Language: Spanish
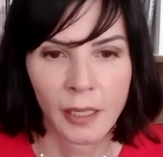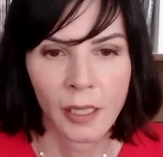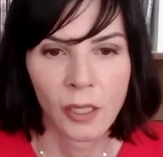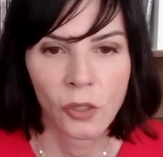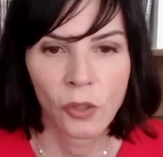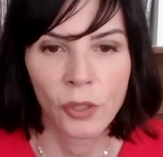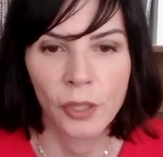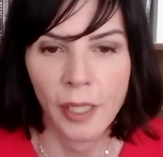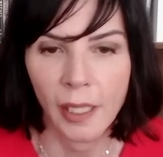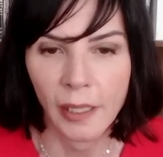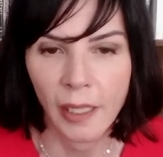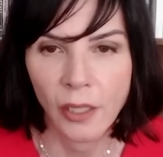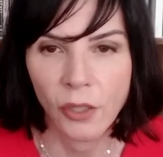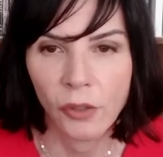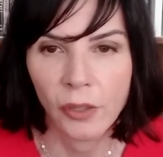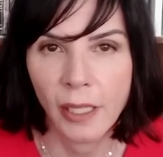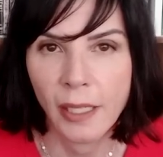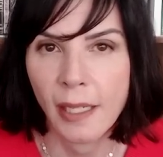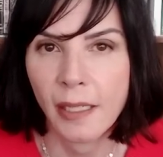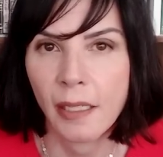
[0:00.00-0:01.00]
contra
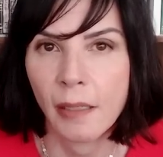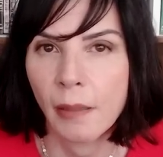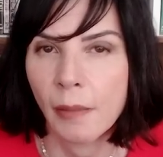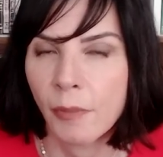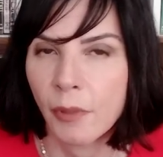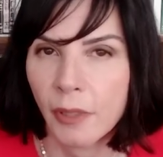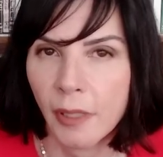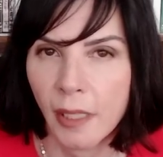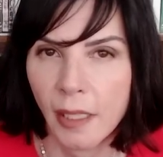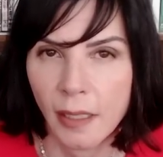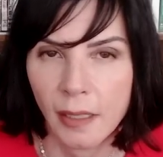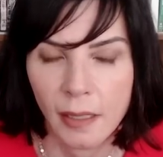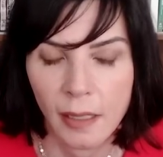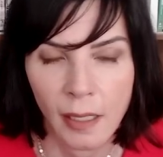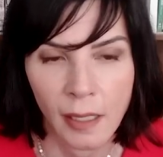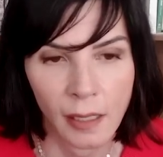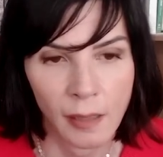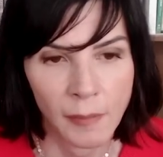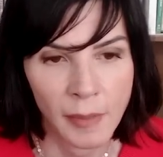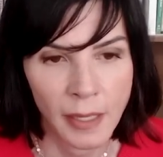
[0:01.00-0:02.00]
aquello que ya sabemos que es
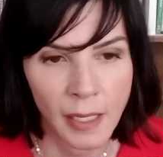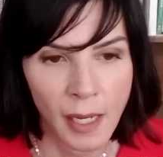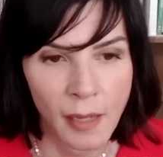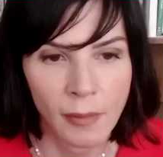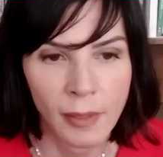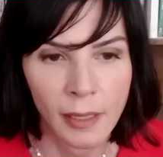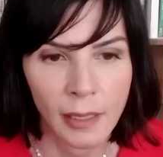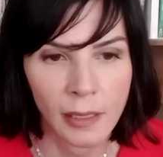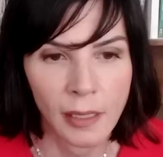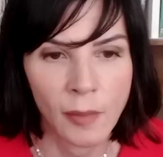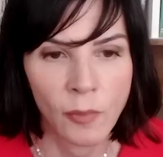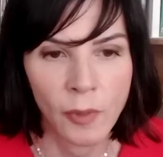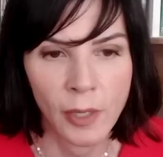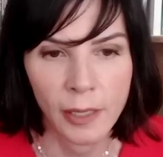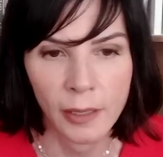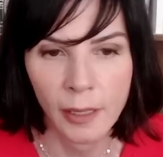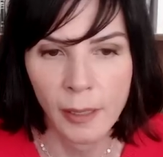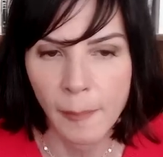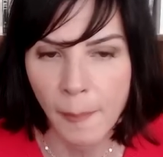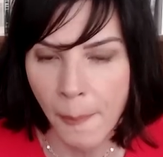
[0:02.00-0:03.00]
irremediable, que es la
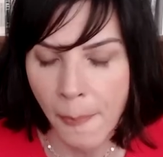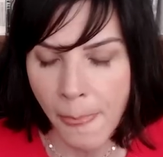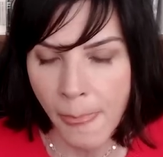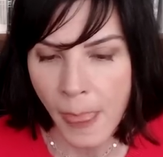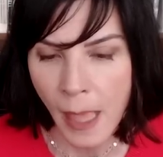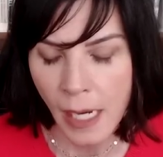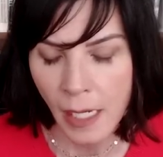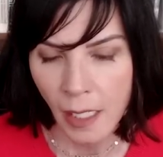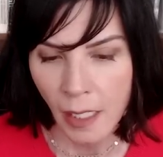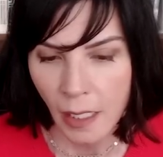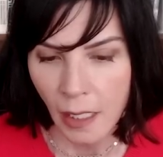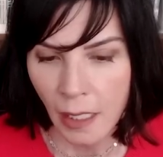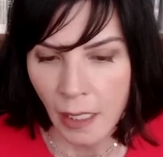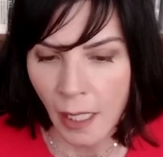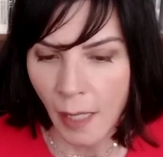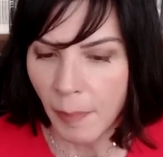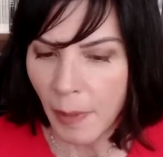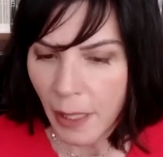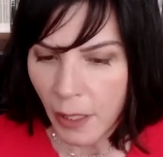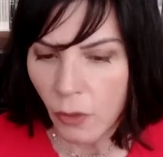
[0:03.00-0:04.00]
muerte. Y
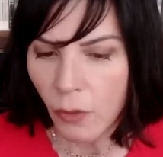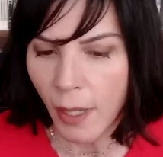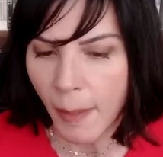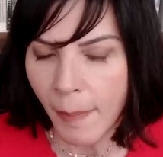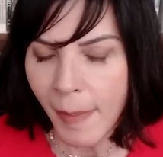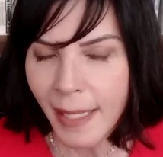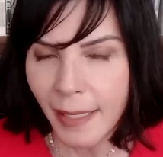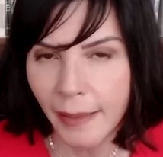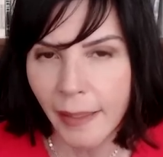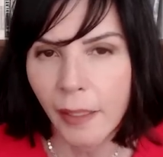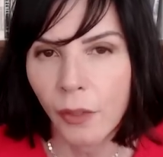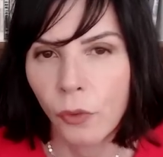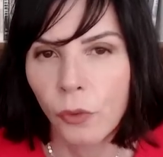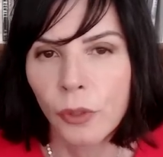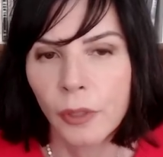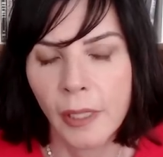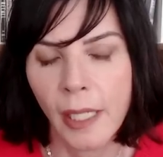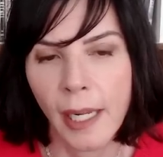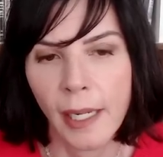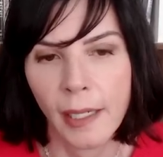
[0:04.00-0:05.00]
la película, más que
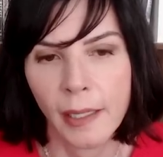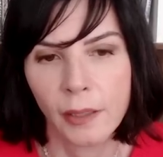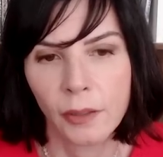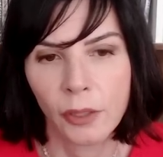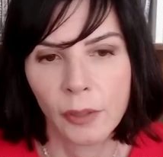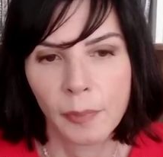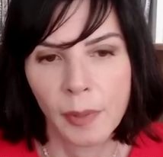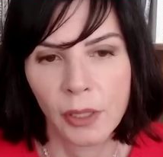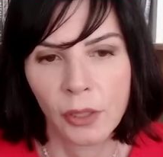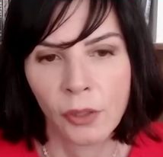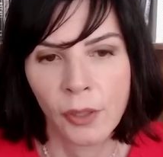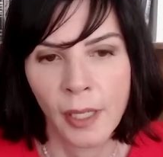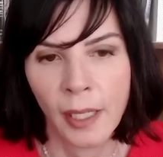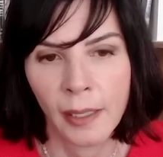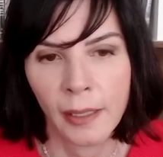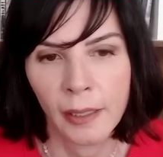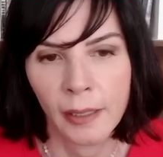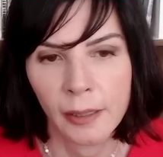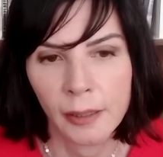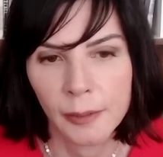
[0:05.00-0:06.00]
juzgar a estos
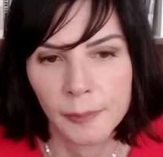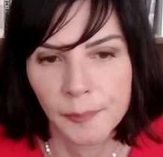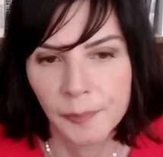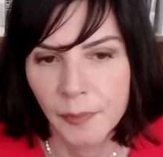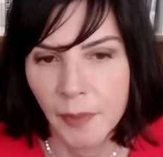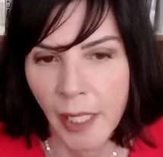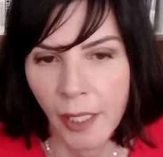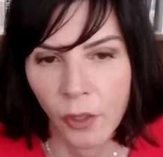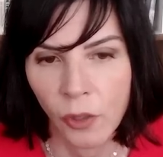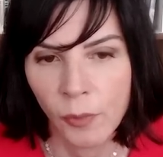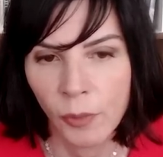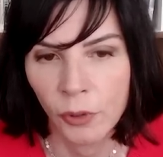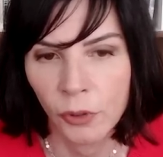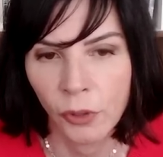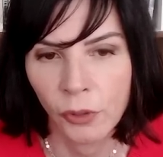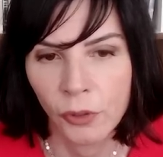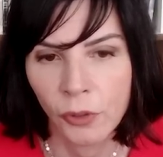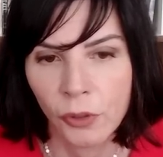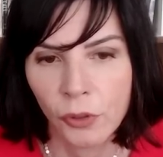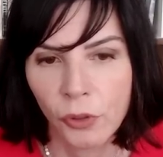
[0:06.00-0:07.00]
personajes, que como
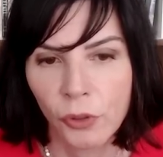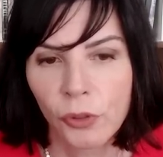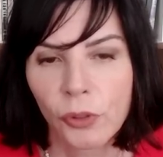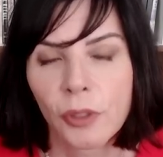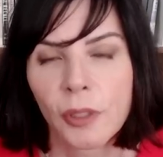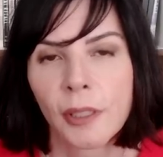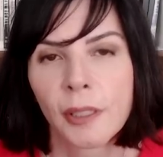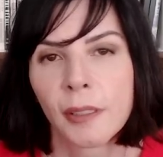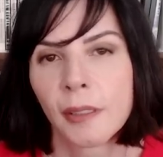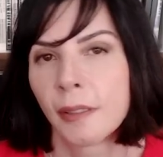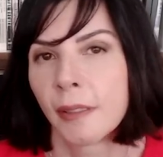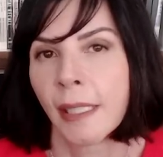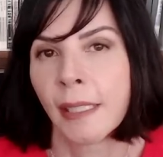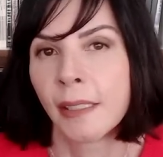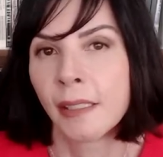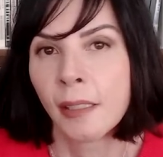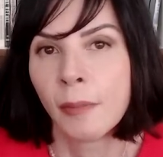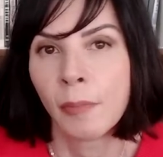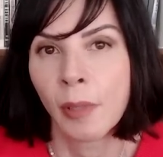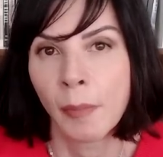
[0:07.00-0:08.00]
todos nosotros están
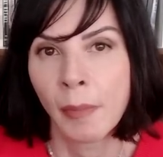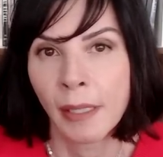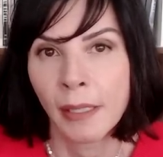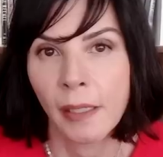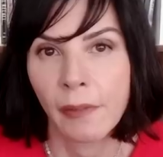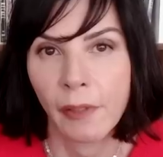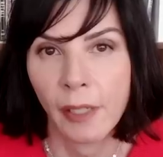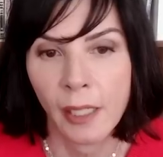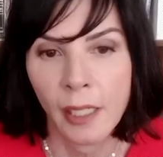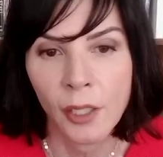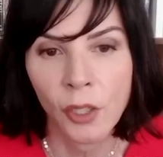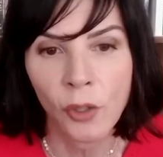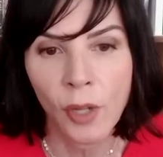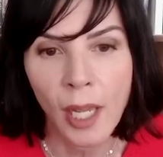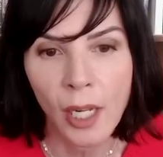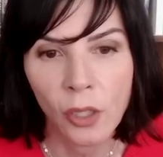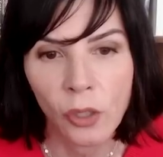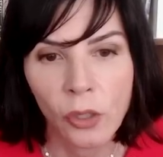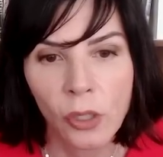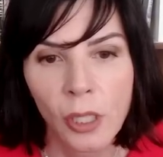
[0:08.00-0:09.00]
simplemente aferrando
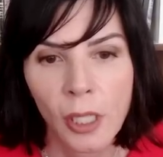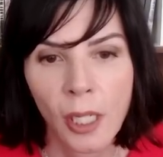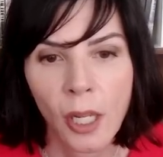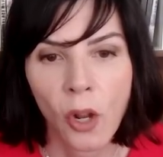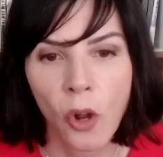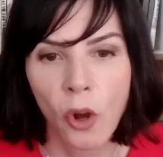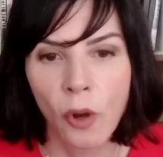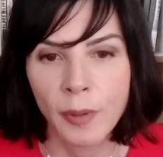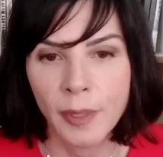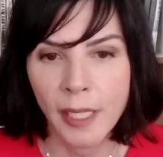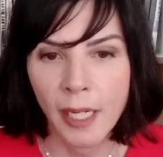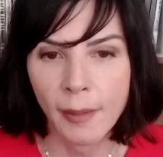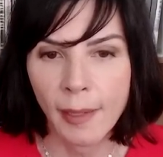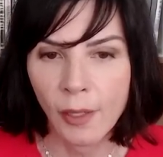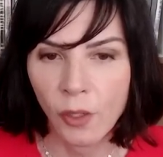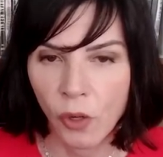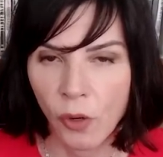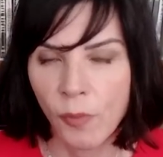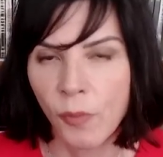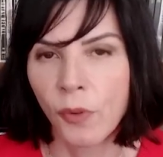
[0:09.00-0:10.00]
algo, observa
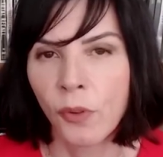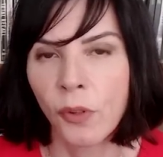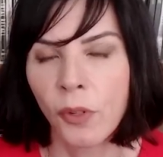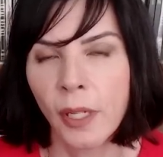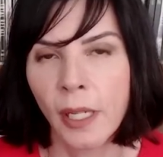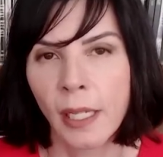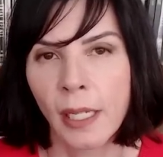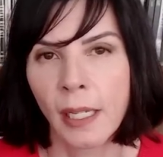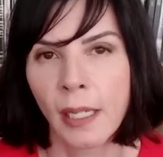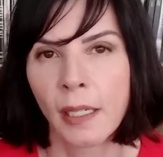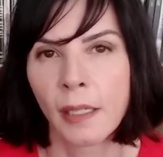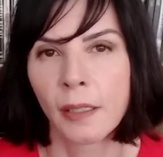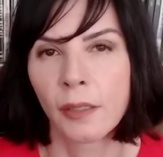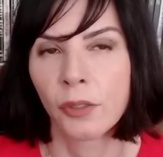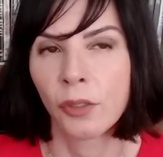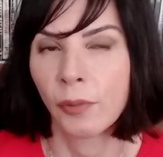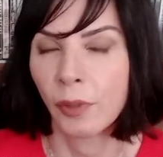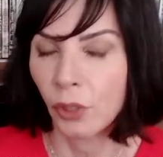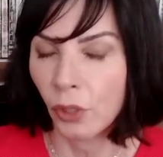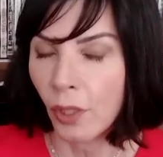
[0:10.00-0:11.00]
cómo, en,
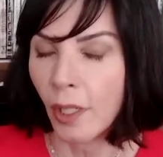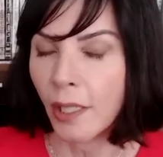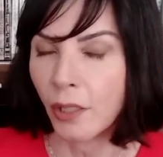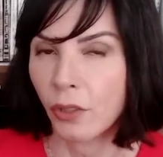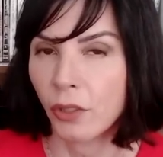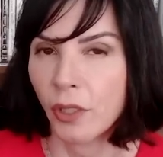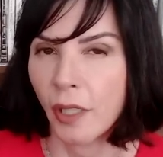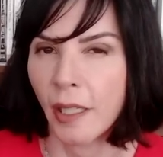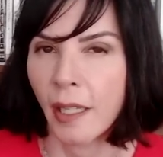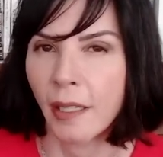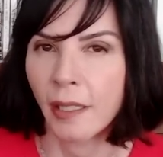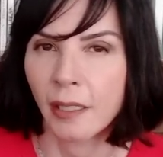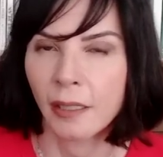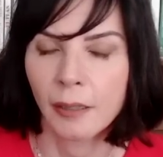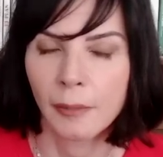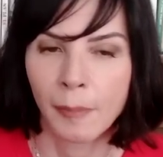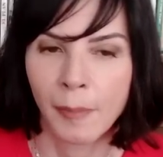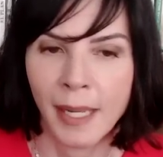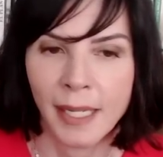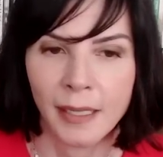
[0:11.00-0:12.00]
sobre todo en las
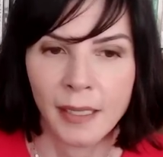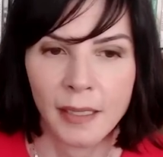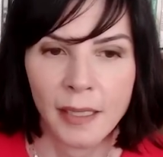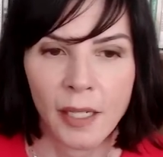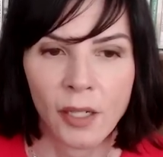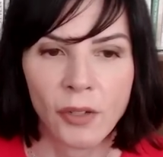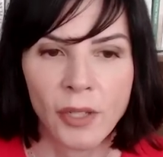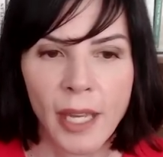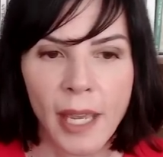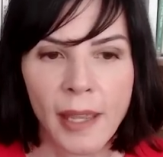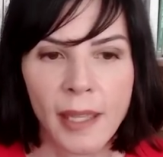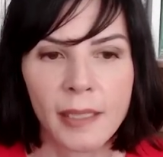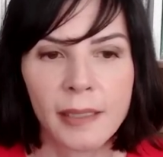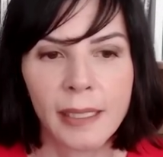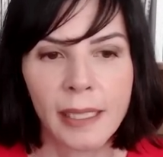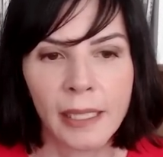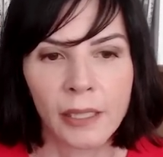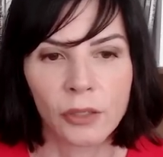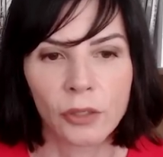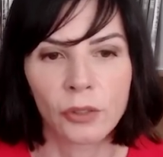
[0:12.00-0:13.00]
sociedades más desarrolladas,
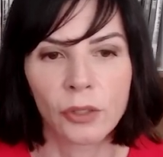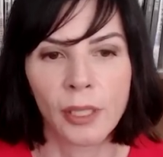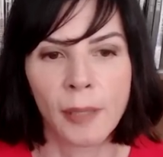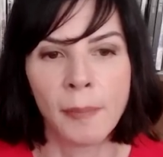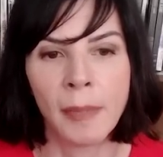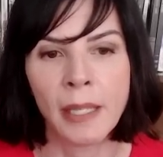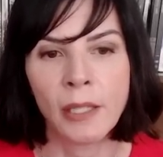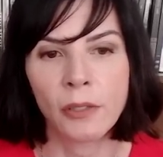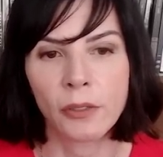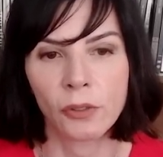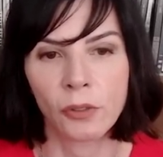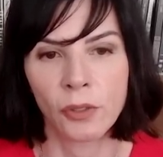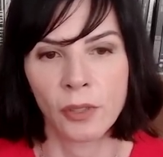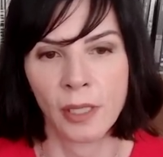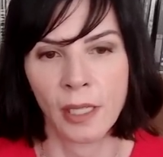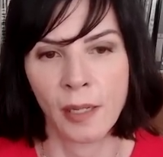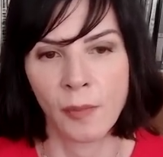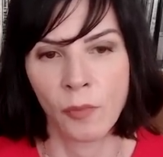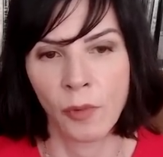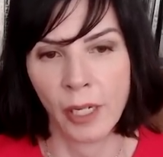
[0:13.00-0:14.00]
estos remedios
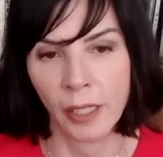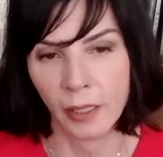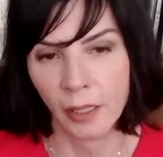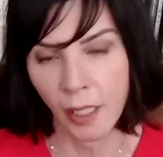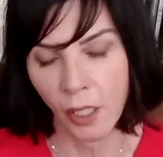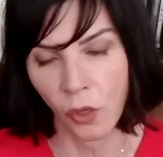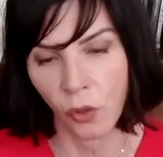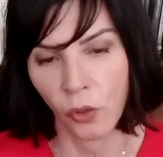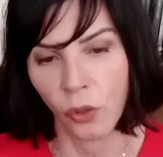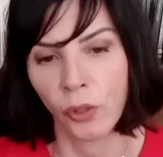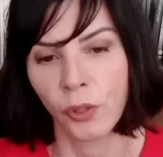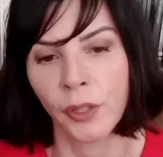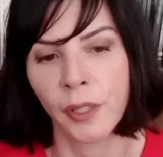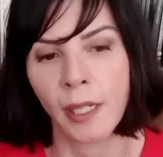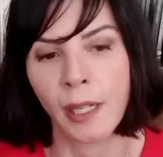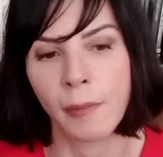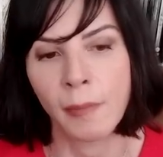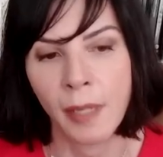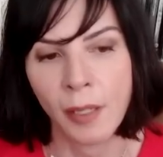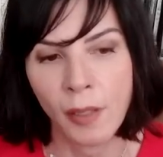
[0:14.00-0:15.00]
contra la muerte o contra
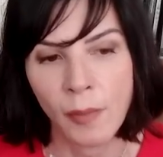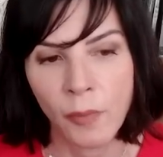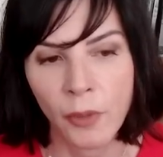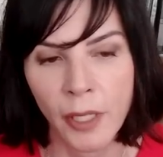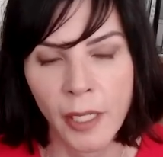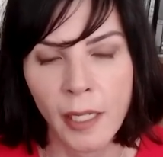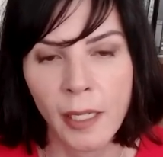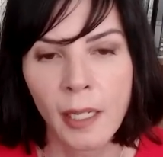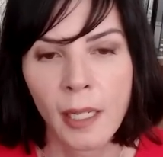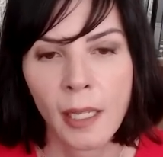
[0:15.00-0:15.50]
el miedo a morir